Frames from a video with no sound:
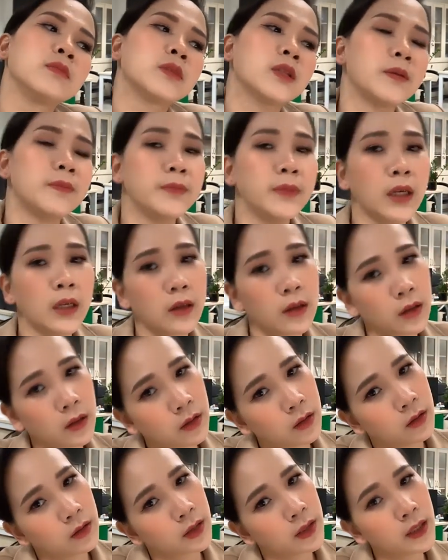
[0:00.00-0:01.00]
thấp nhất ở
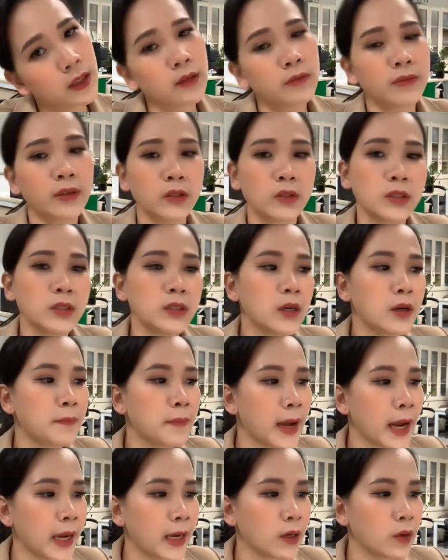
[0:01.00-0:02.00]
Hưng Yên và trưa
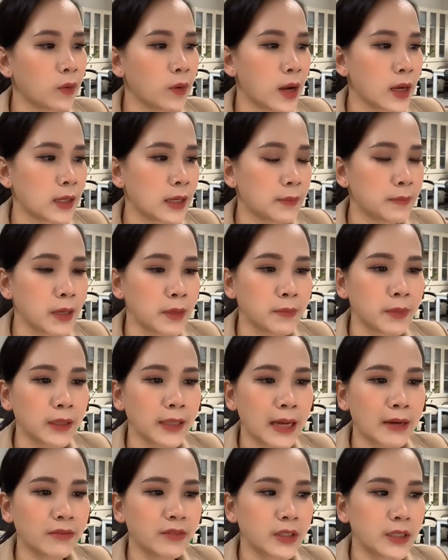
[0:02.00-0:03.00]
mai khoảng là
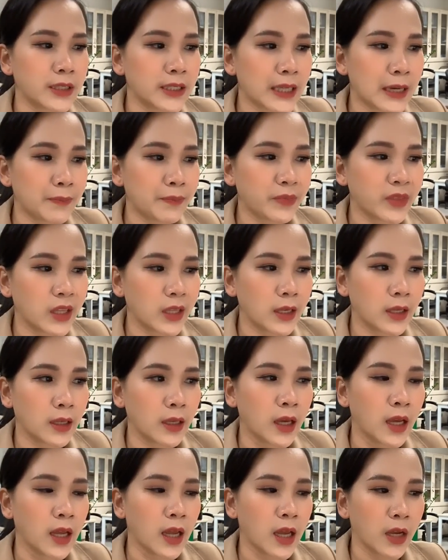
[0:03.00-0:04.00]
78%,
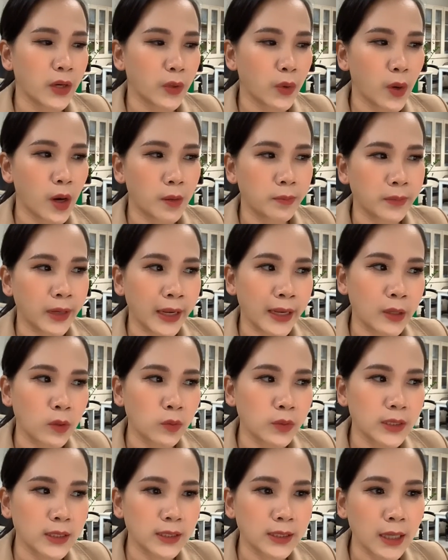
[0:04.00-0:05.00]
thì độ ẩm này
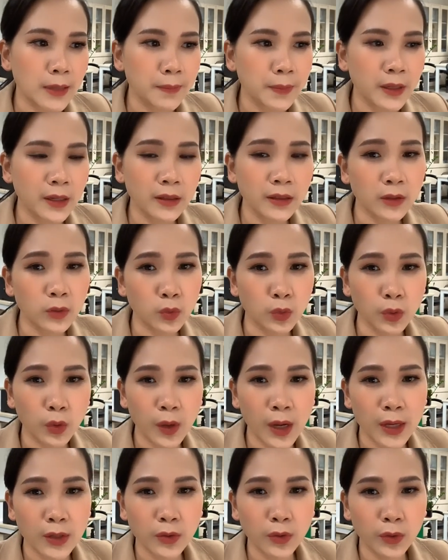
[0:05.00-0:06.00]
cũng chỉ thấp hơn ở thủ đô
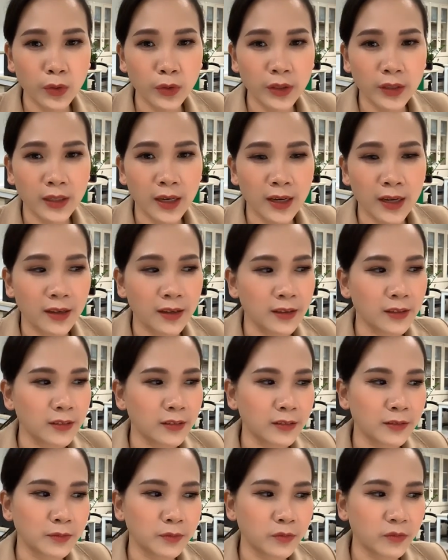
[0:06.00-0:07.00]
Hà Nội
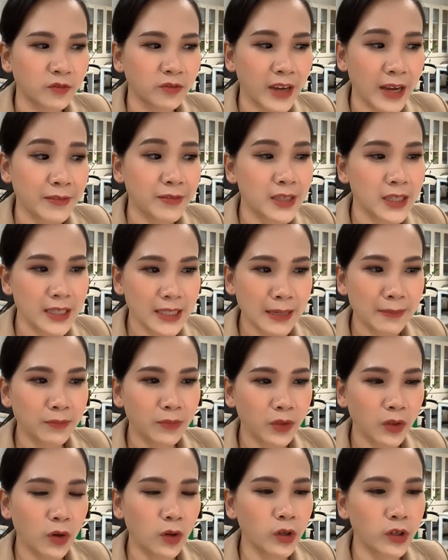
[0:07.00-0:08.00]
vài phần
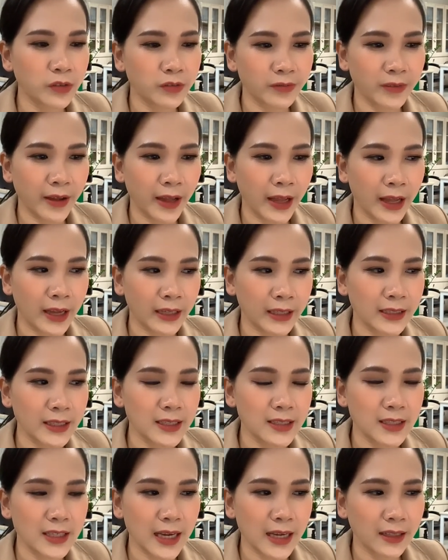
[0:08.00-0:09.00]
trăm thôi, và cái
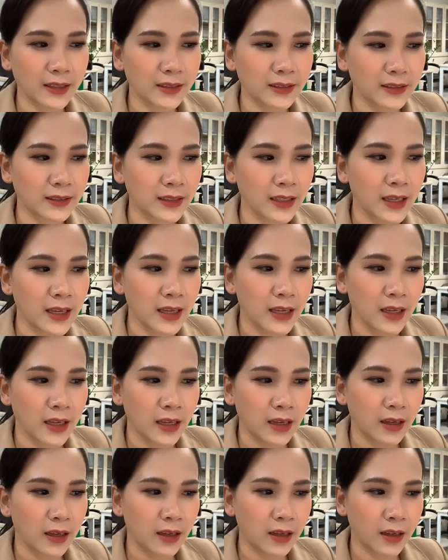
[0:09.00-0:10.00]
tình trạng
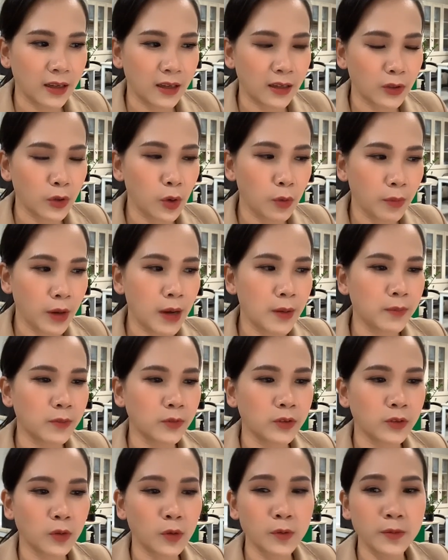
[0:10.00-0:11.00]
nồm ẩm
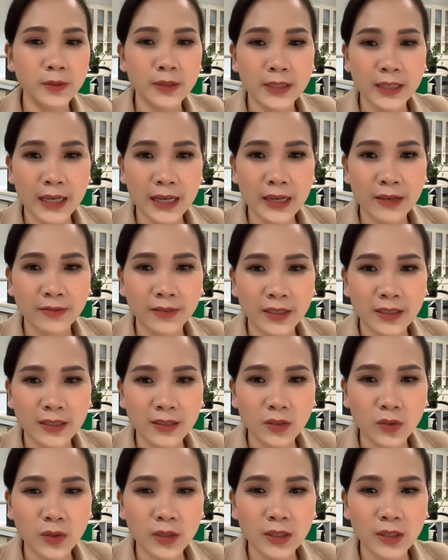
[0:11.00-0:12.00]
cũng sẽ
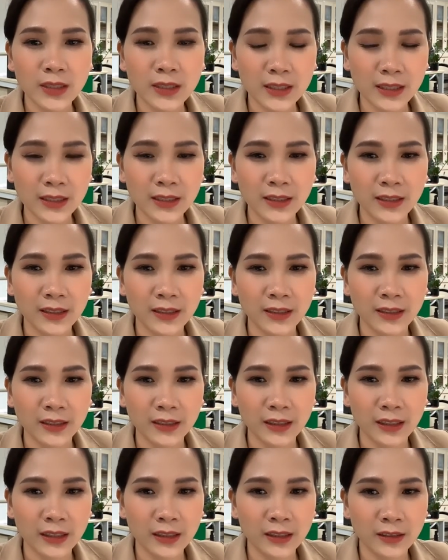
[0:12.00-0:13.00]
vẫn duy trì ở
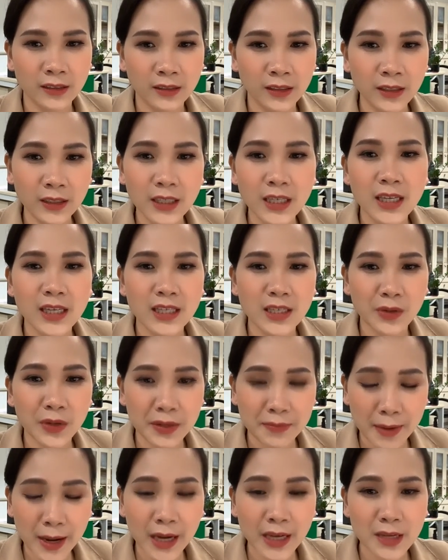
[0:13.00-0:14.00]
Hưng Yên trong ngày
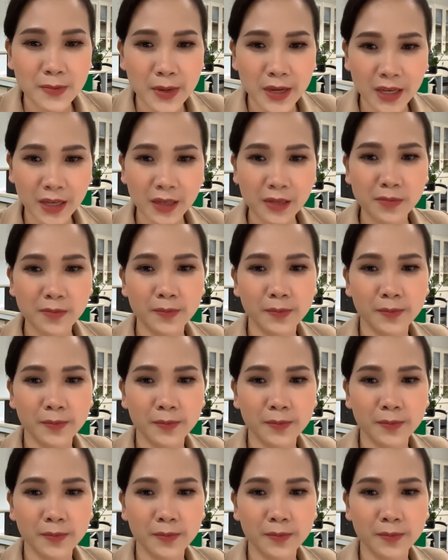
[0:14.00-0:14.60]
mai nhé bạn nhé.